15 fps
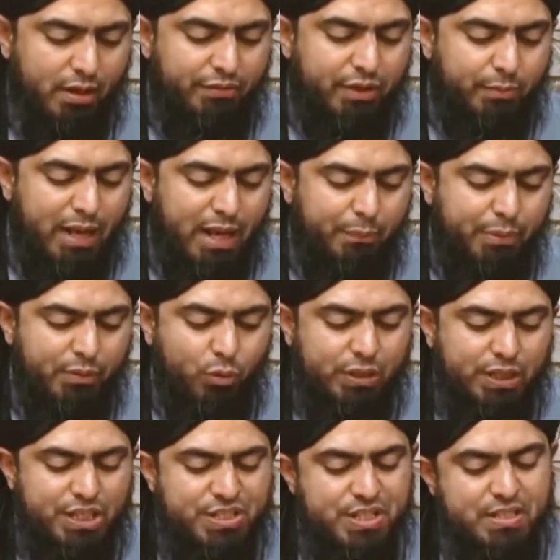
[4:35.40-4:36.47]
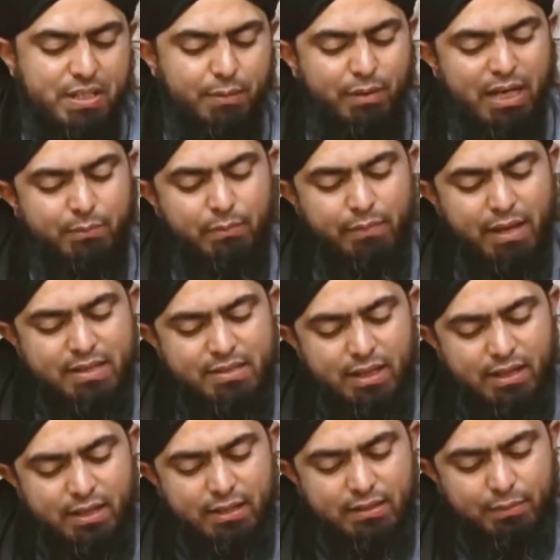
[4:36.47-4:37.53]
फरमाया फिर वो किस चीज़ के बारे में बहस
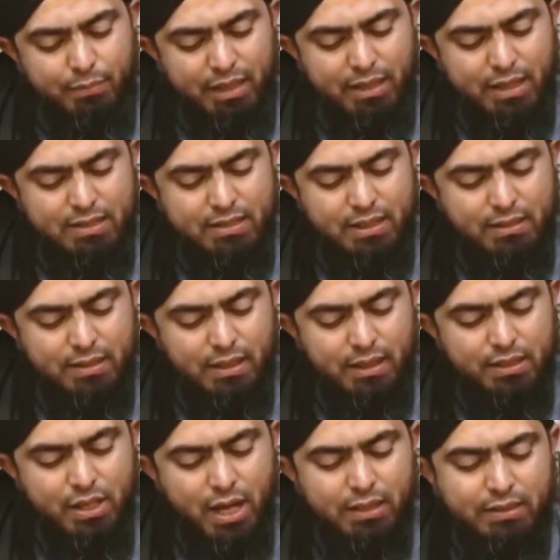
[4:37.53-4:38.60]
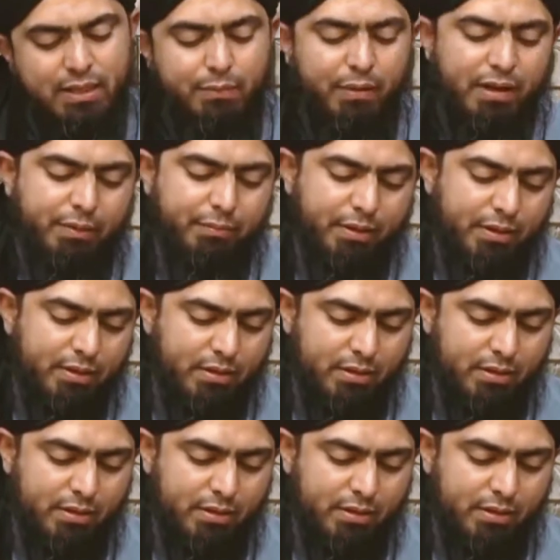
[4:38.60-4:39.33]
कर रहे थे मैंने अर्ज़ किया दराजात के बारे में